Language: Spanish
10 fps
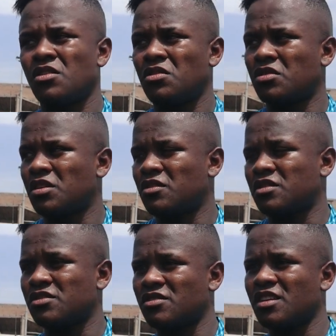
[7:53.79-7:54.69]
lo que, lo que
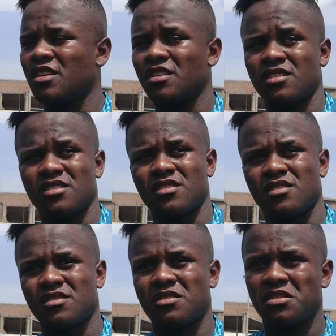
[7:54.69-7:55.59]
soñé y,
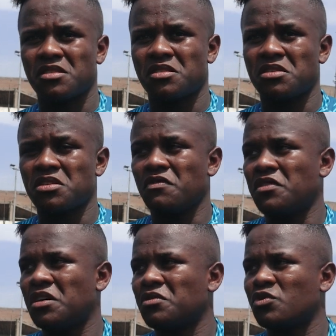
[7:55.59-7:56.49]
y
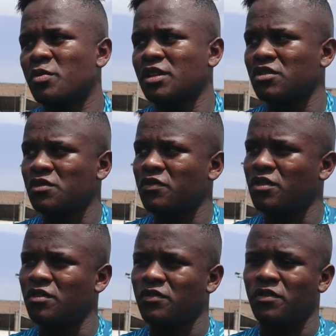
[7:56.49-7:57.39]
fui a unos partidos,
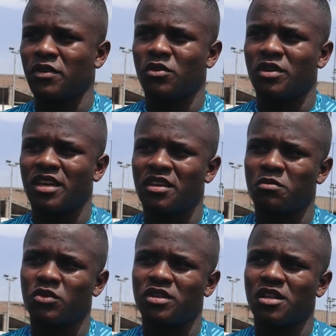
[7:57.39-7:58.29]
fui, figura y
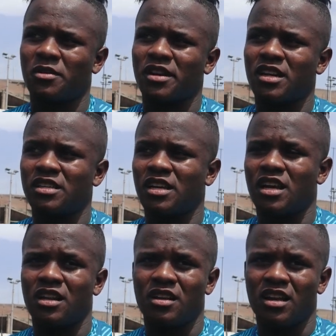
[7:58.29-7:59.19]
pude salvar
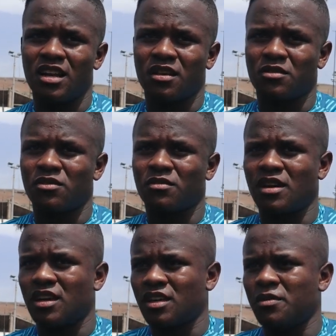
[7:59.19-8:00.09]
al, club,
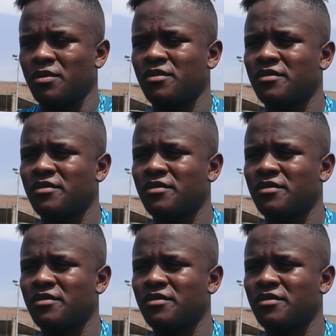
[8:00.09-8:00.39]
al equipo.